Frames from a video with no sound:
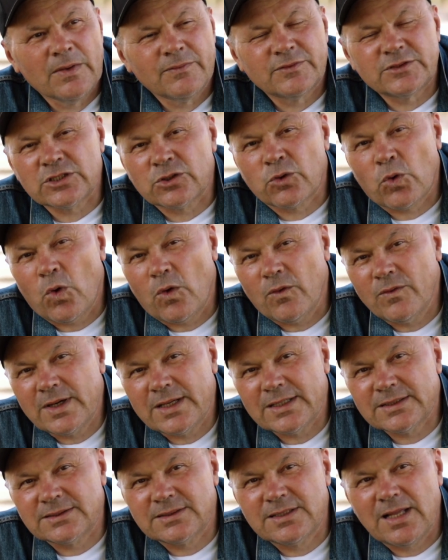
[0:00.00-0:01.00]
в
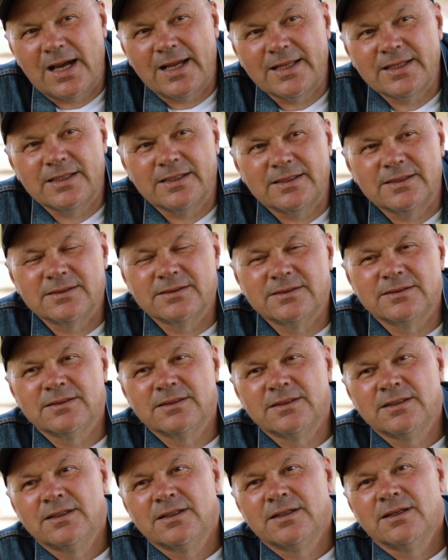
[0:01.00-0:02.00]
церковное здание.
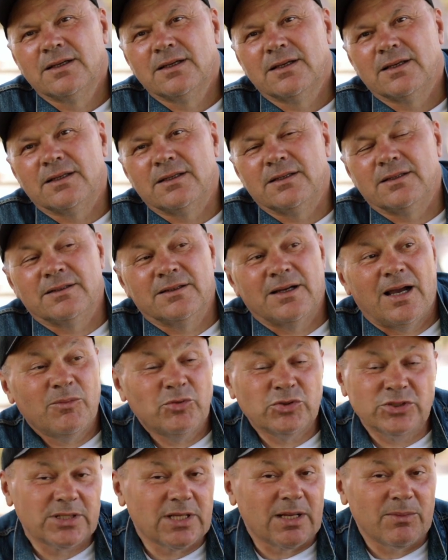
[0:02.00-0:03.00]
И, а
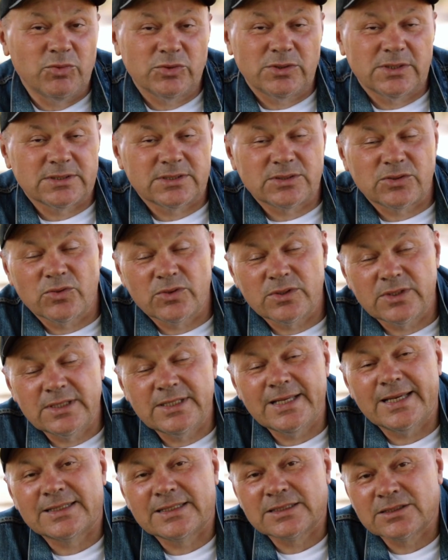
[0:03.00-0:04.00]
может кому-то сто,
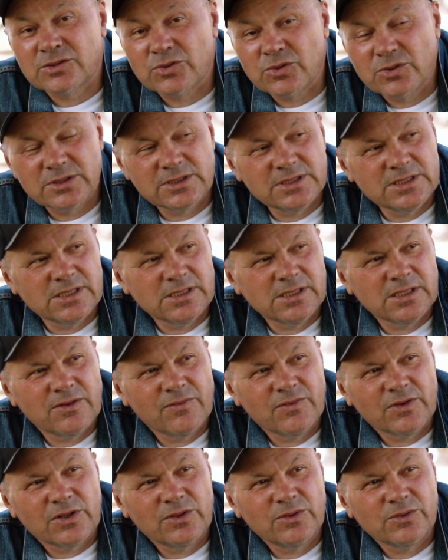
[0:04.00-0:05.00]
и это стоит сделать,
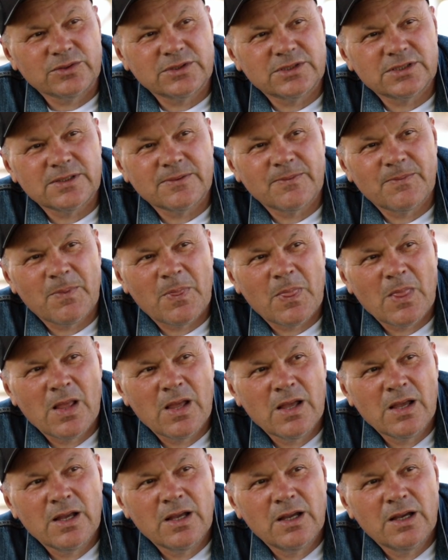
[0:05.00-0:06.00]
вернуться.
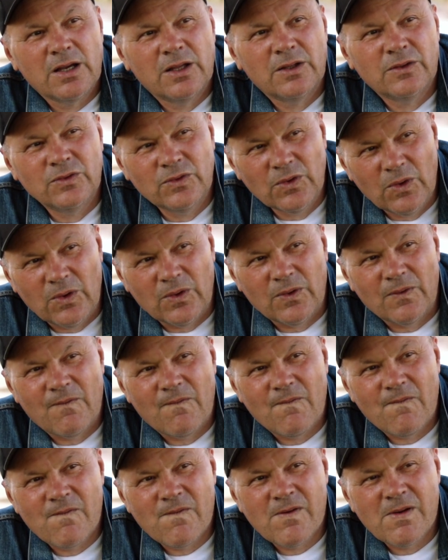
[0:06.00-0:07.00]
Но
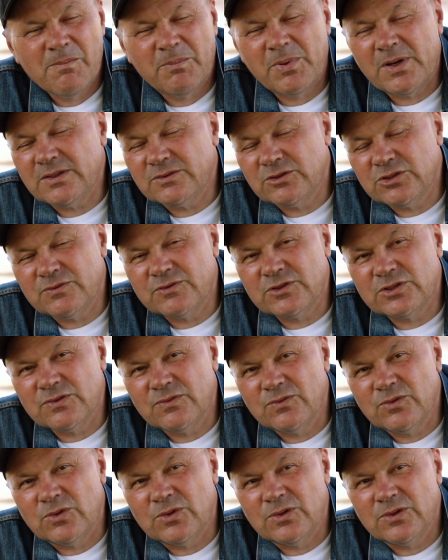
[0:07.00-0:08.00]
прежде
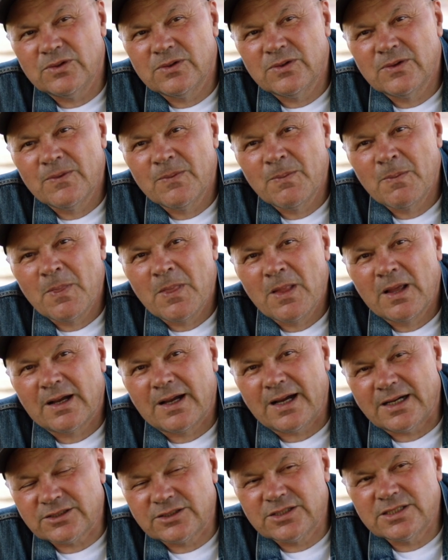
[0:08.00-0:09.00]
всего,
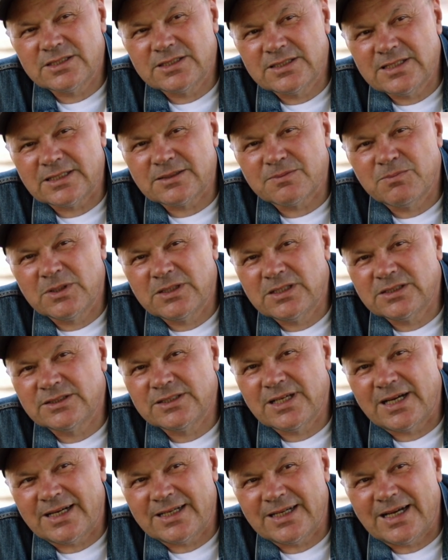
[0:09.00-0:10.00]
каждый из нас мы
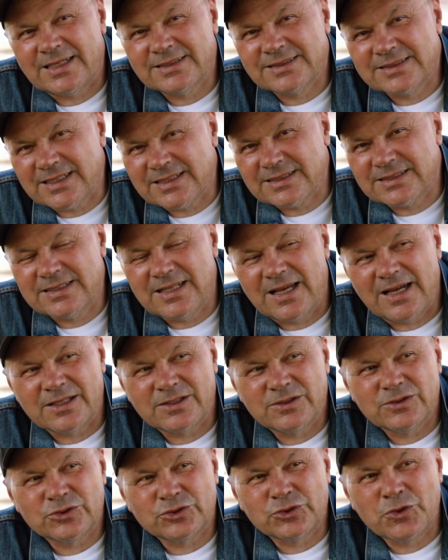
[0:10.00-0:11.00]
должны осознать,
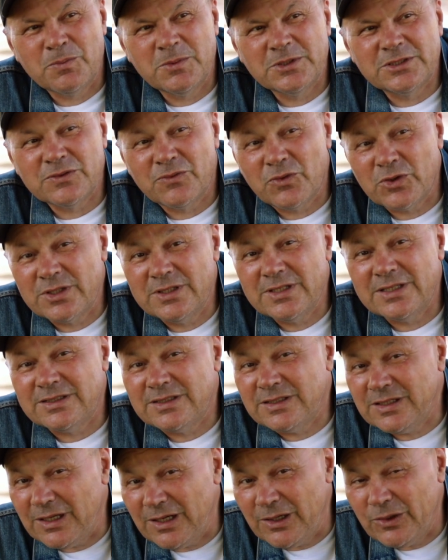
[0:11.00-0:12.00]
что мы сегодня
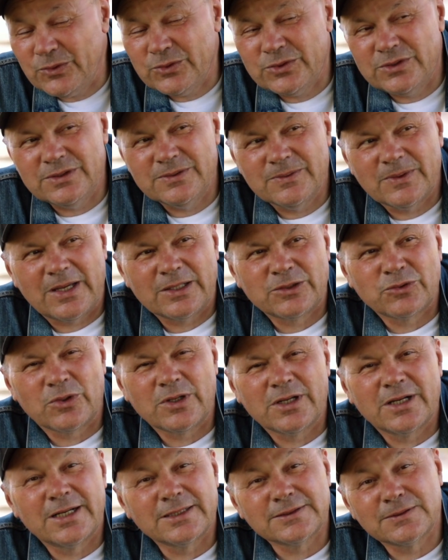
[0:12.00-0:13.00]
те люди,
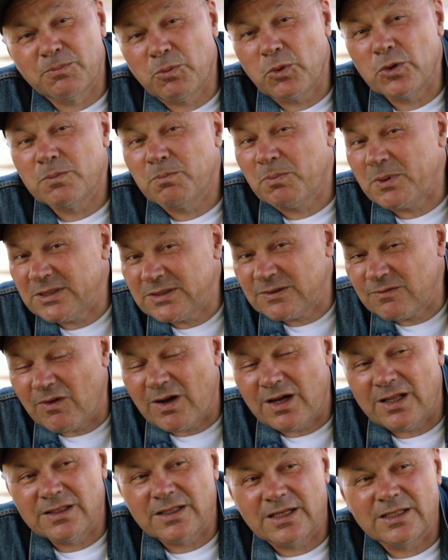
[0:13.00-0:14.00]
которых Господь
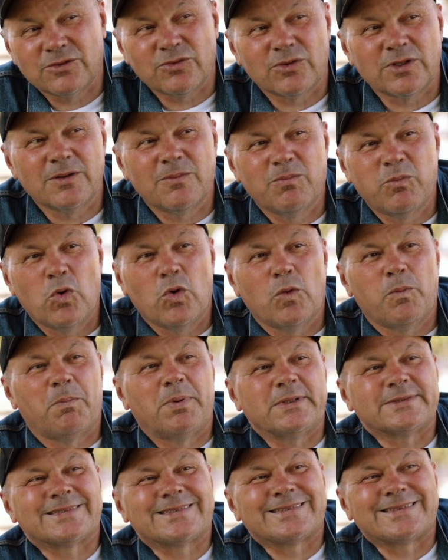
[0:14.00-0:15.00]
призвал, которых Бог
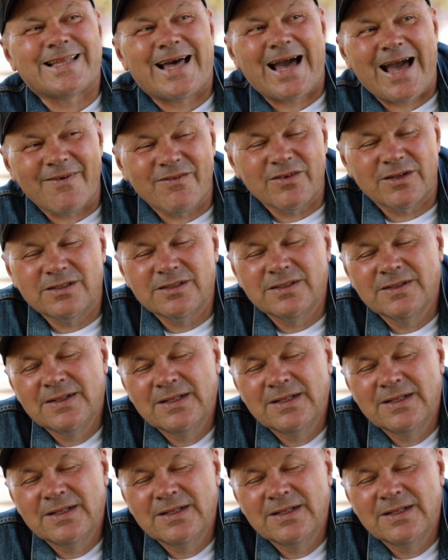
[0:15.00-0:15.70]
поставил